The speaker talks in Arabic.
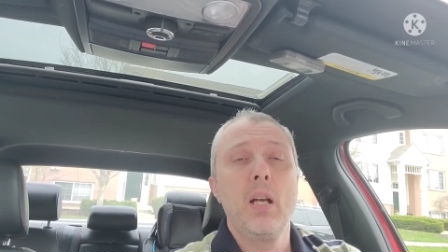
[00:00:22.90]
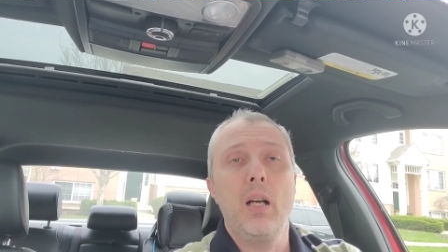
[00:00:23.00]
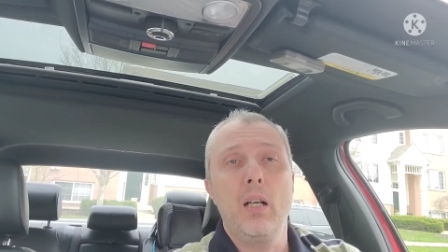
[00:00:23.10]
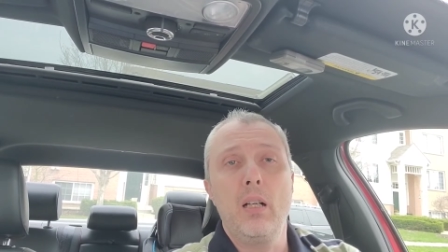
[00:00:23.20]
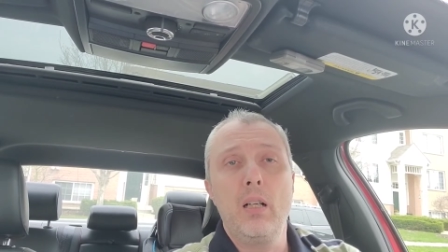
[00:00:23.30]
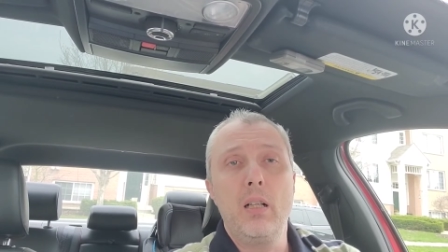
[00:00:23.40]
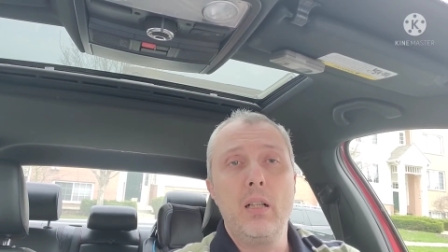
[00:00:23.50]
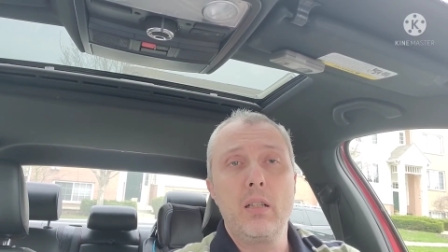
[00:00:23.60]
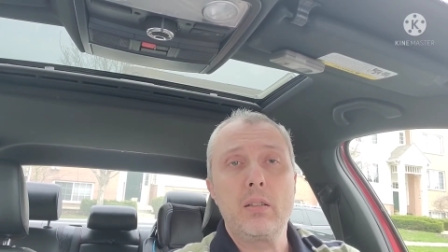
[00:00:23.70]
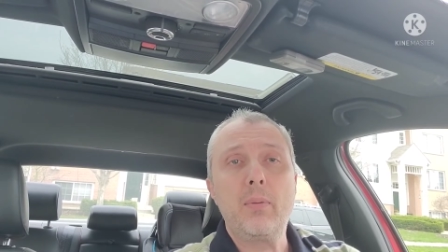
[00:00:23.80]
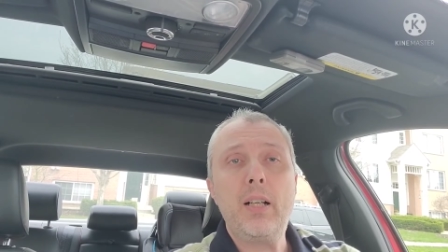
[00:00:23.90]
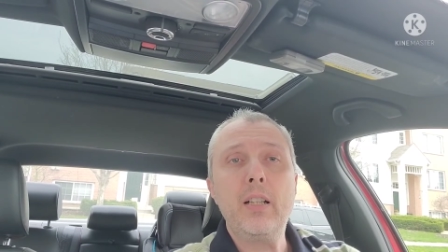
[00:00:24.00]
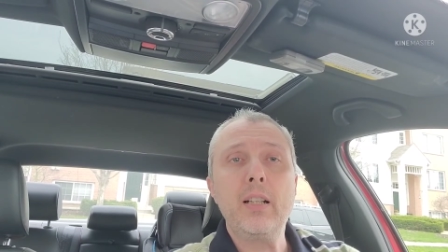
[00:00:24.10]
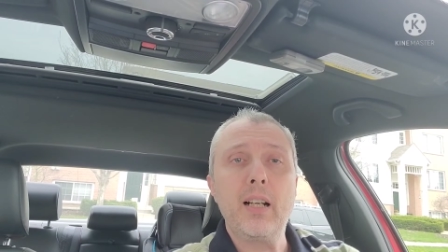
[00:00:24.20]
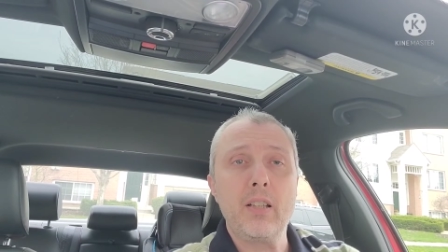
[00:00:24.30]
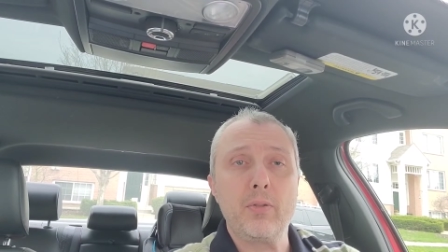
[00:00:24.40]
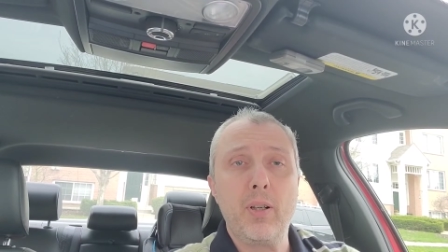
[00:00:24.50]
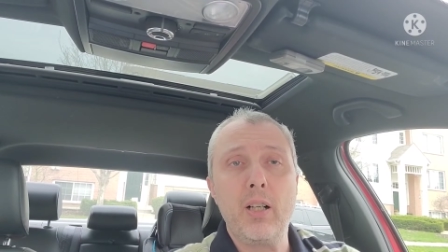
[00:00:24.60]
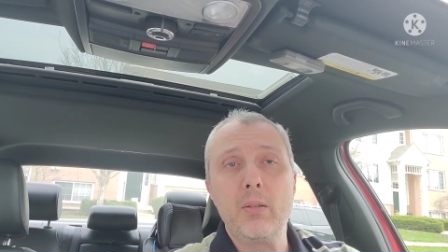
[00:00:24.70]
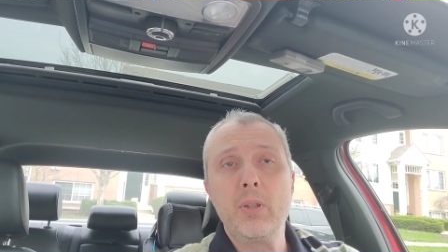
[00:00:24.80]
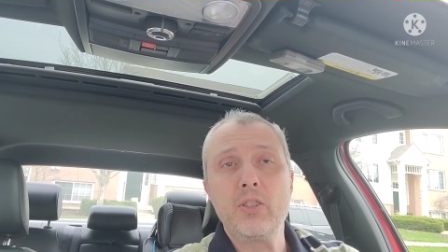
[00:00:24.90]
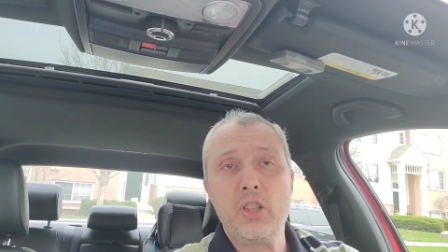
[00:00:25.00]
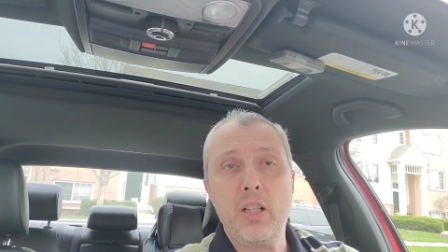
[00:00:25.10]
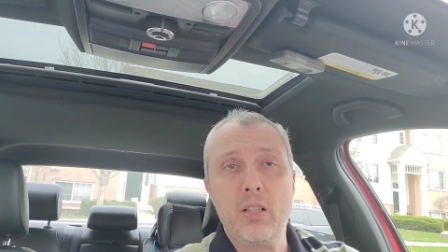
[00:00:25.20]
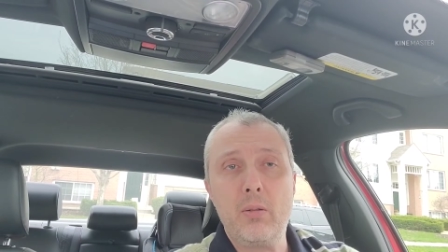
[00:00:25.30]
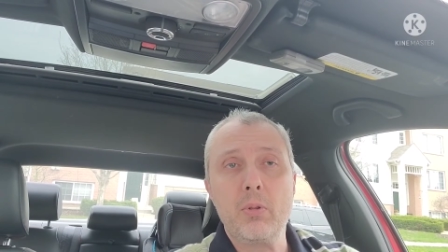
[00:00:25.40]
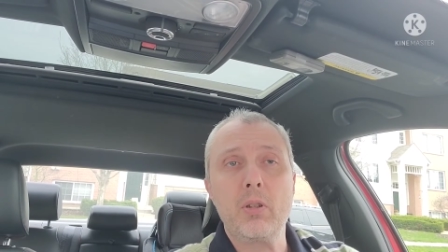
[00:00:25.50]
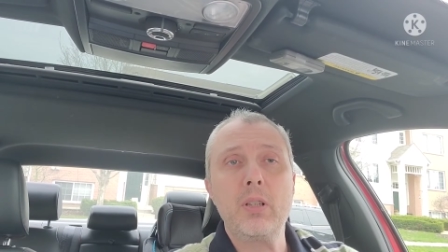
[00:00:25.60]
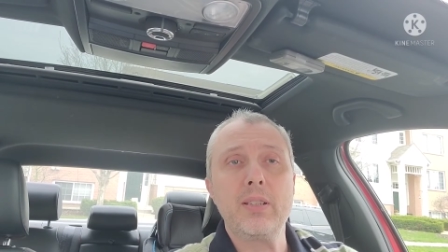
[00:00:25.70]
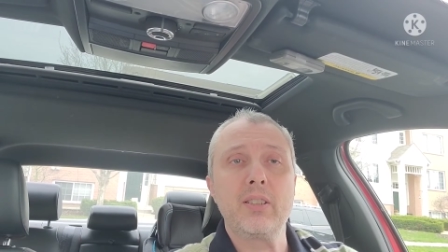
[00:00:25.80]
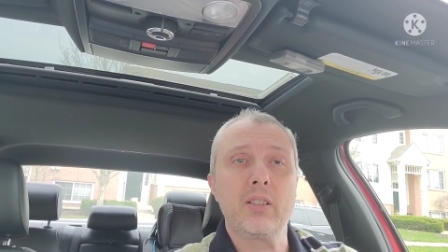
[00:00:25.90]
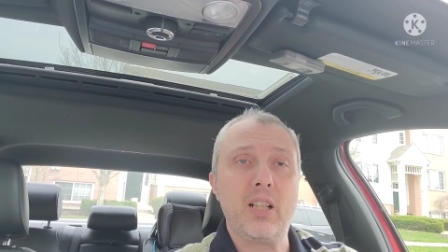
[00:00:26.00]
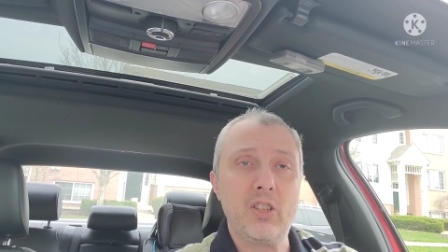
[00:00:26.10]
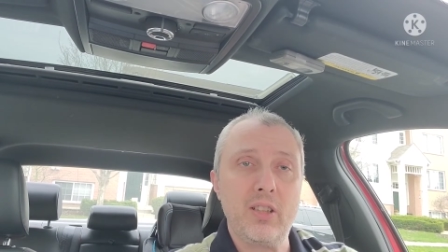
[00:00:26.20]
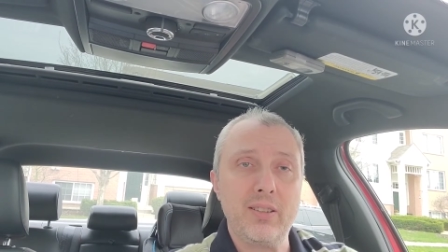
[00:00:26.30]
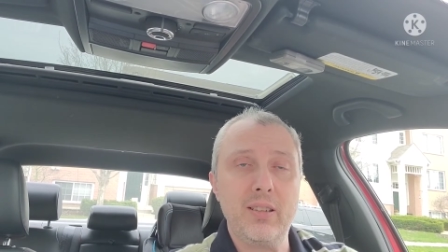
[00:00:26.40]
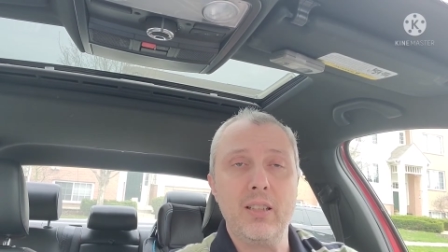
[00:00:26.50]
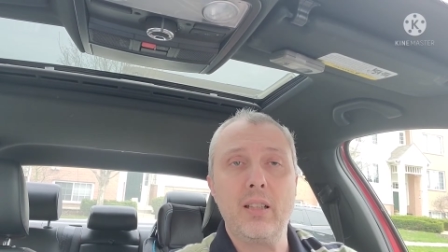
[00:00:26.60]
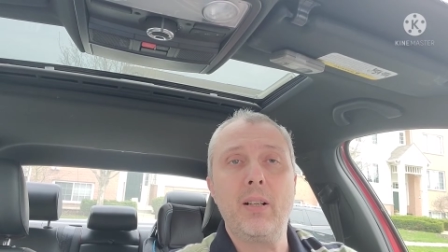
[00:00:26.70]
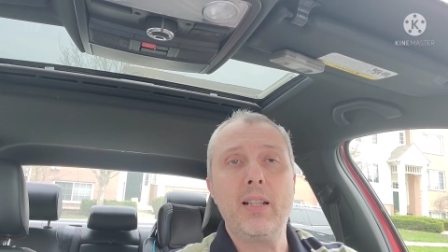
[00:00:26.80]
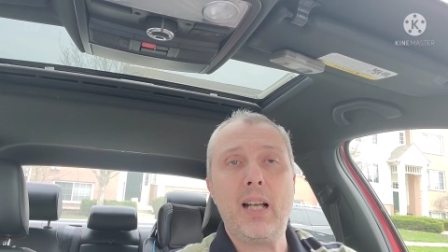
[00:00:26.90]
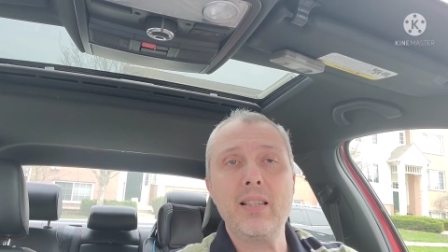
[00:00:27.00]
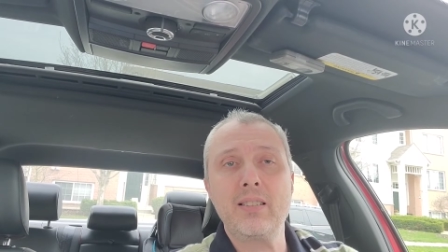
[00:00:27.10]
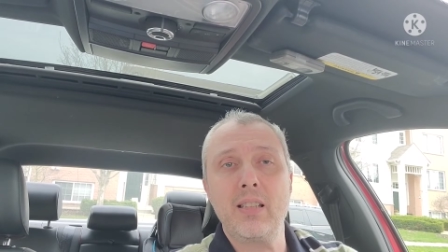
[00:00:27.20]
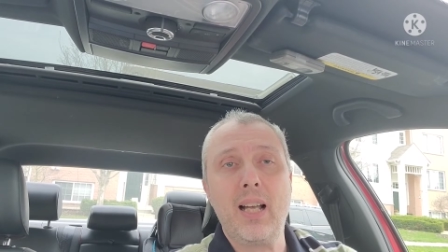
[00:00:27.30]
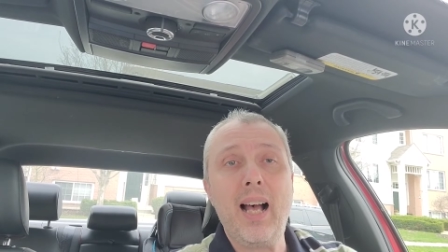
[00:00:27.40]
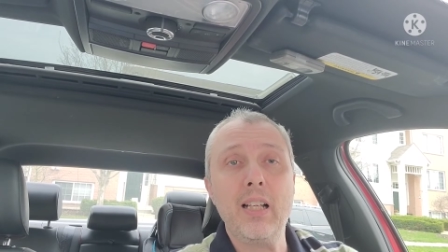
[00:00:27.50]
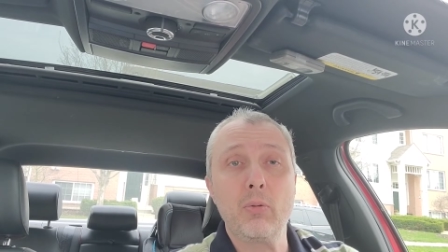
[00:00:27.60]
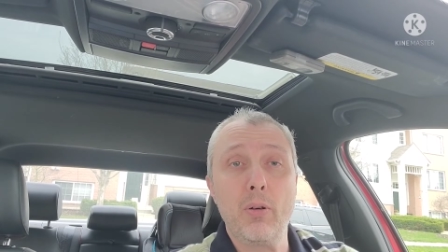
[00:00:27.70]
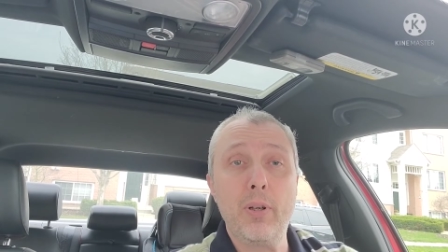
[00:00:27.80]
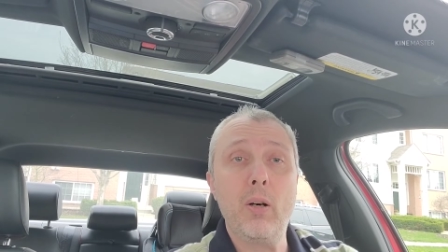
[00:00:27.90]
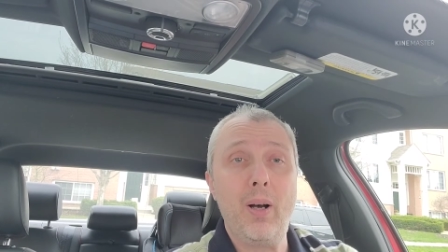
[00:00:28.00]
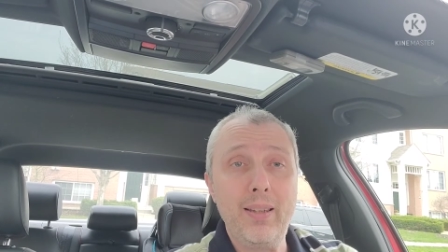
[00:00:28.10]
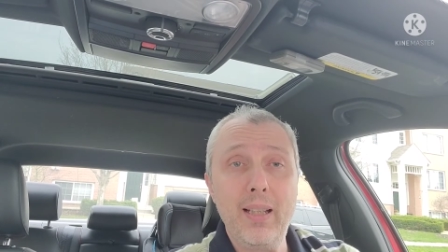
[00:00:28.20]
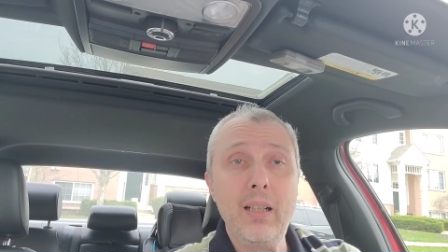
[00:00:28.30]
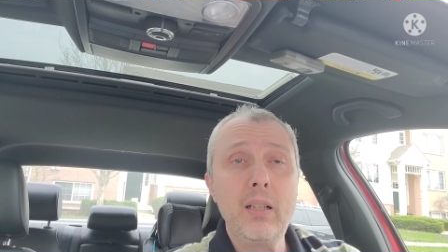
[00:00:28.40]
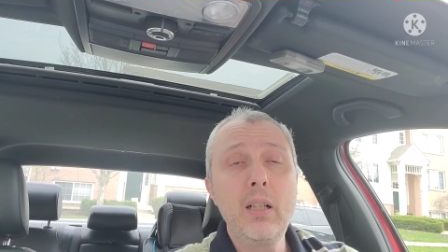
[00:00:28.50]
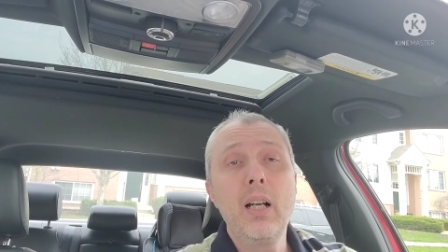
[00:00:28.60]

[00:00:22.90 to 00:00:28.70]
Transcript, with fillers: آه، طبعا هن أطفال من شهر عمرهم ل 16 سنة طبعا حدثت حالة وفاة واحدة